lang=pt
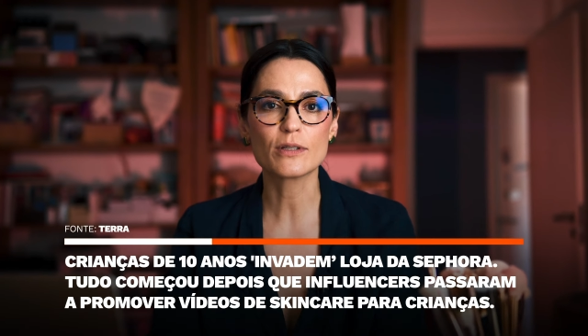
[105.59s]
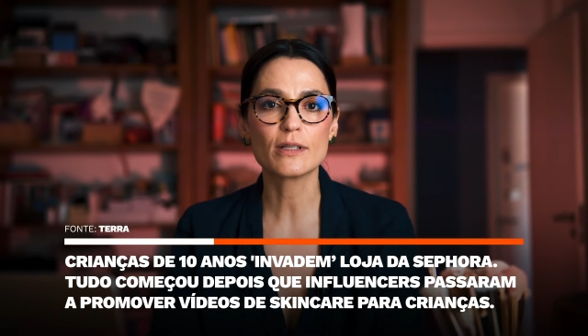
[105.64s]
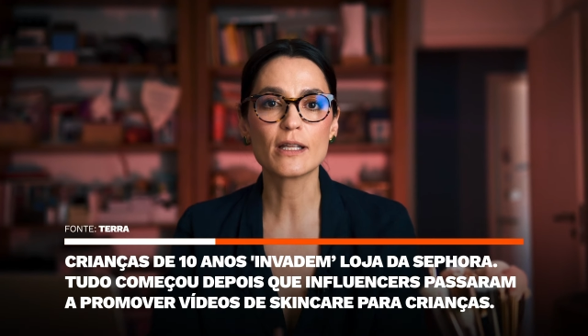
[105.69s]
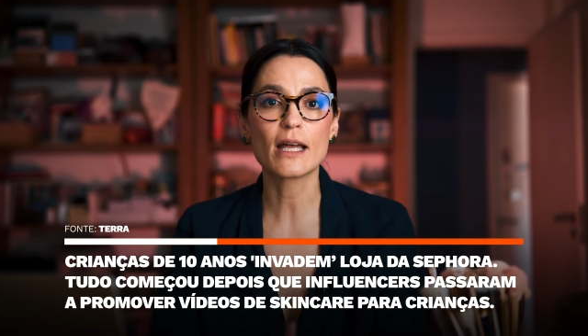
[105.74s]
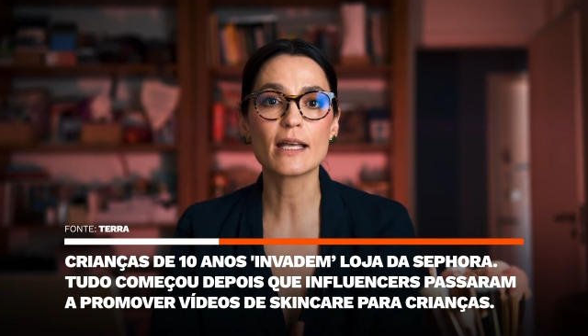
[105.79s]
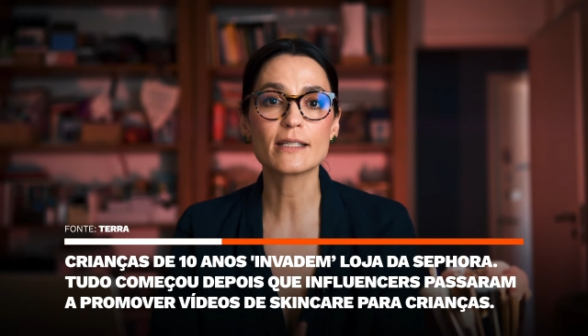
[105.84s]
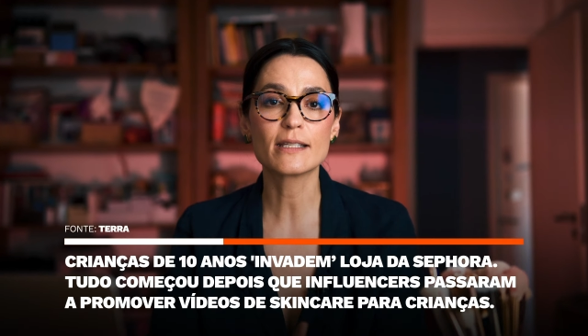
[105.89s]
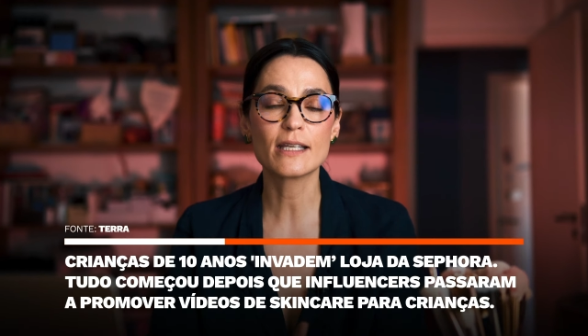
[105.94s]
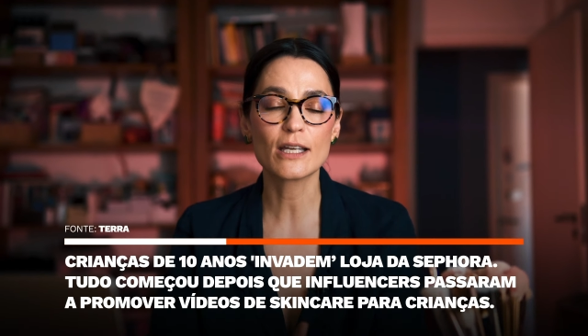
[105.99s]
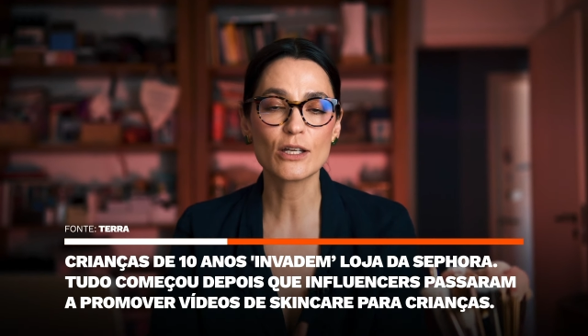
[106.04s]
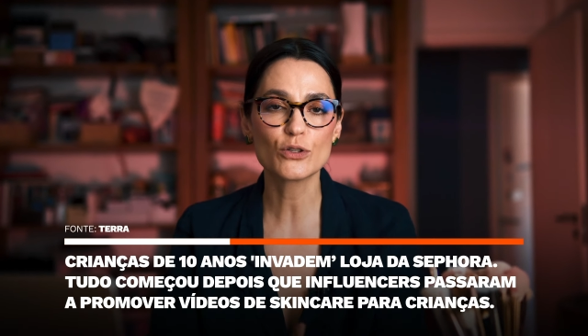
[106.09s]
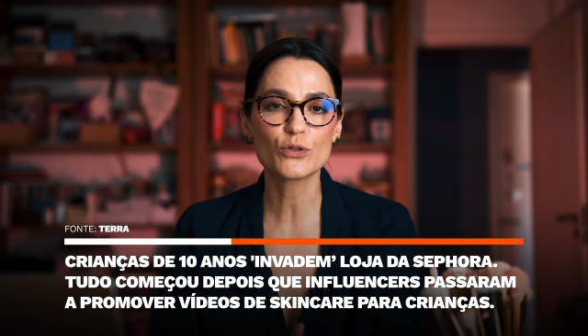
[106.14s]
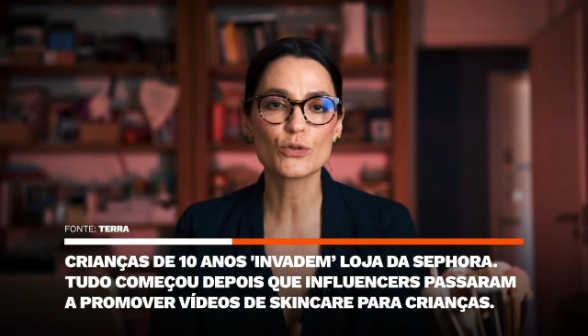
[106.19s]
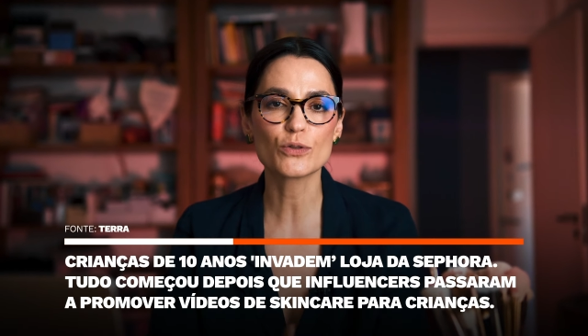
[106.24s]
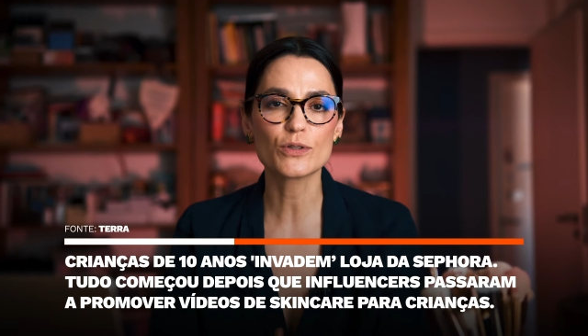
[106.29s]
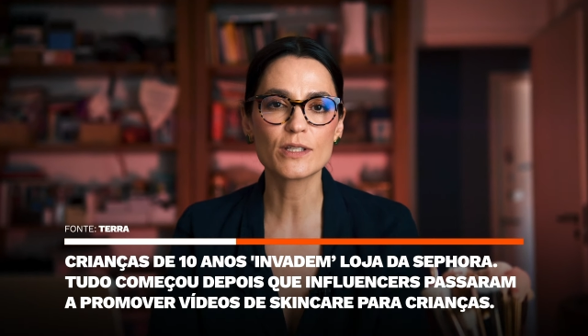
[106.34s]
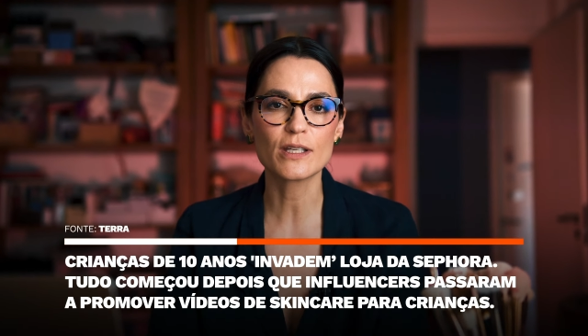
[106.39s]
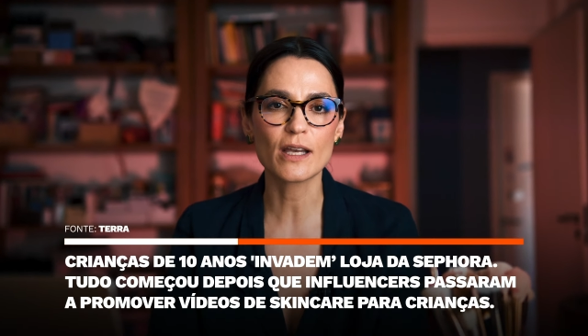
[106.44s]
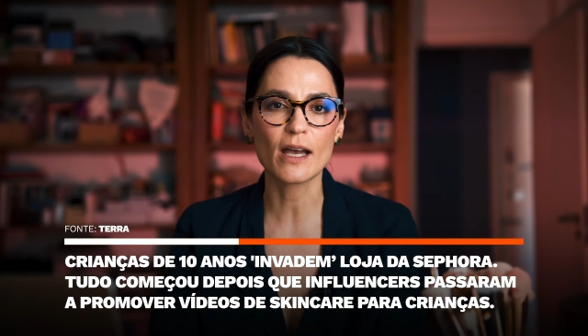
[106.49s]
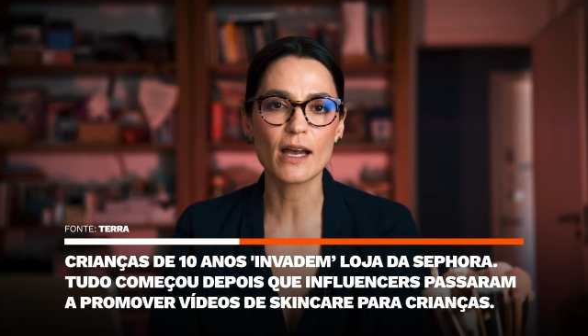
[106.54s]
nas redes
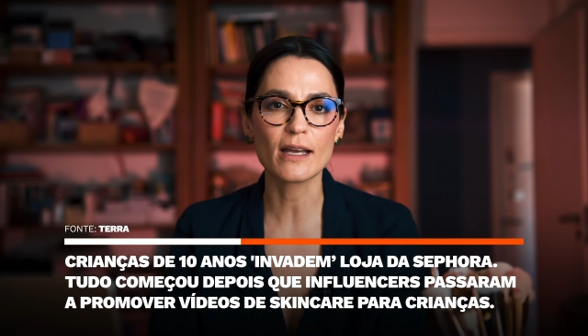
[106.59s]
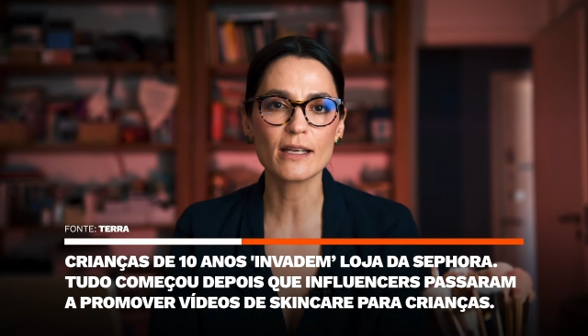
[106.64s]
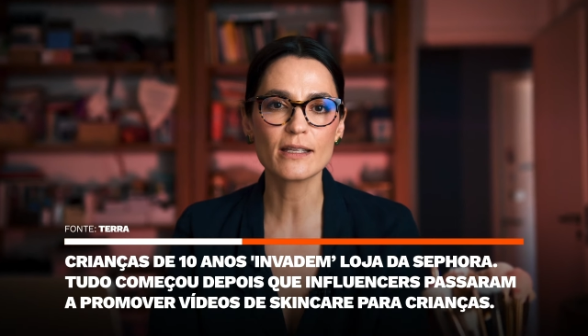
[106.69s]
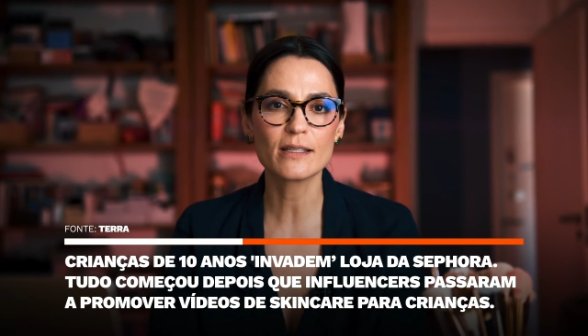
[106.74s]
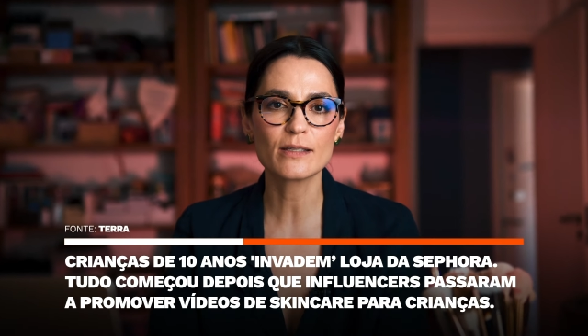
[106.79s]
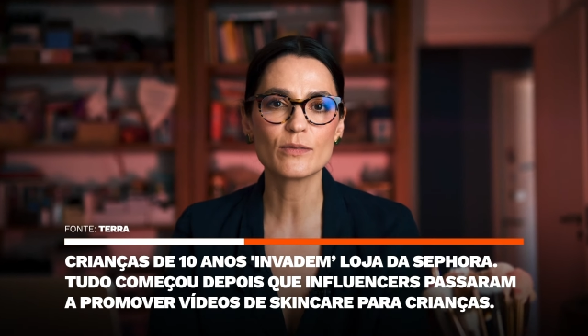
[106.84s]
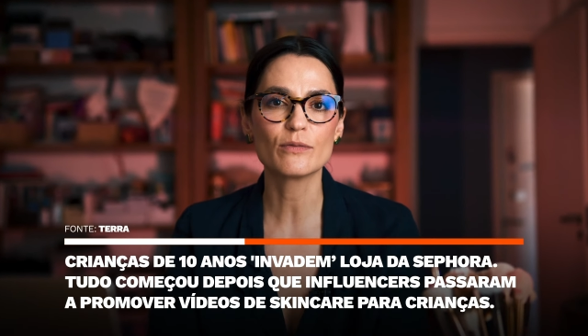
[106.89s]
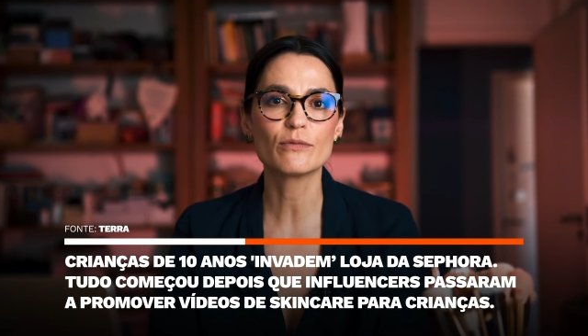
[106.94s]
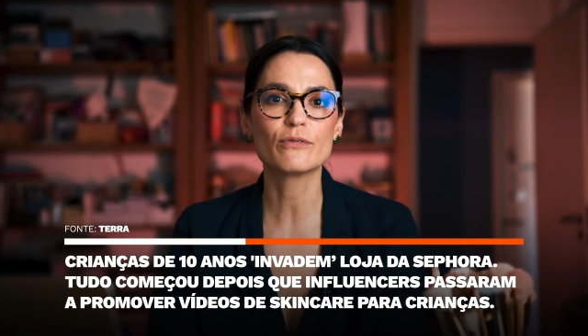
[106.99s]
sociais,